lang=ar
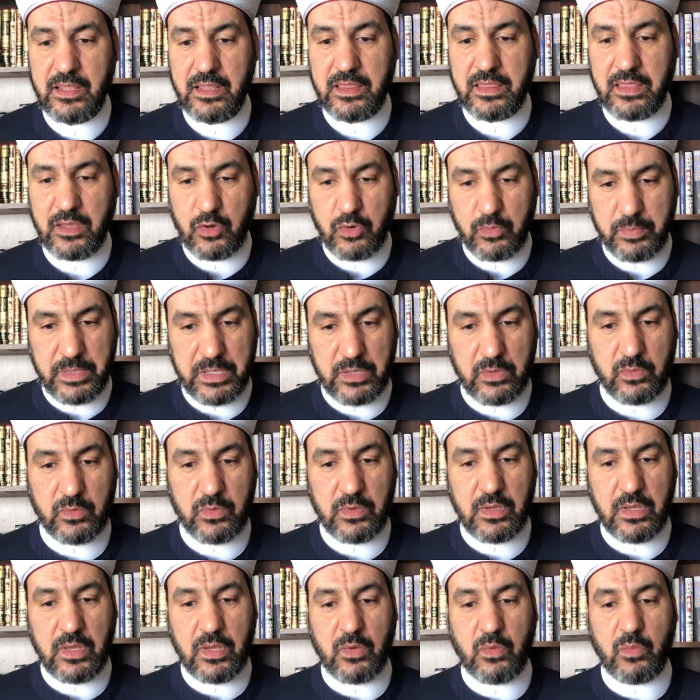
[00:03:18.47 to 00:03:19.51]
ثوبه
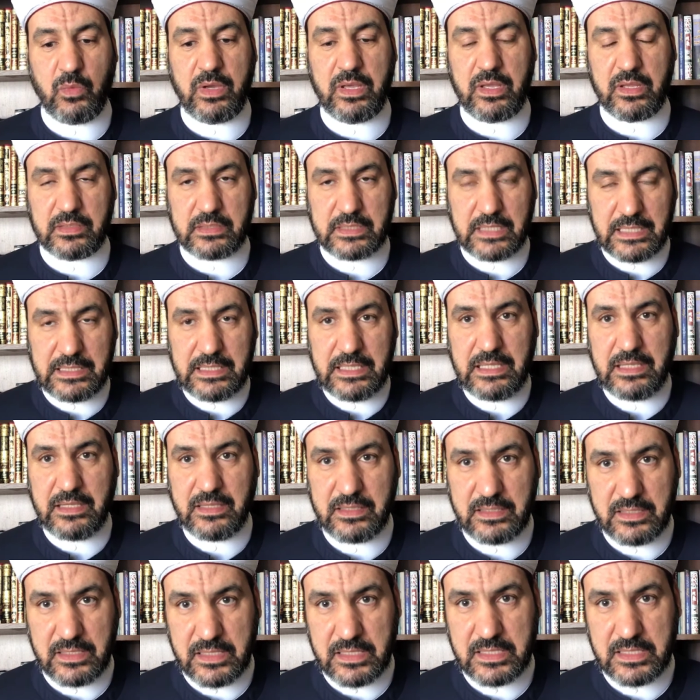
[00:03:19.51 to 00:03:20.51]
ويرتدي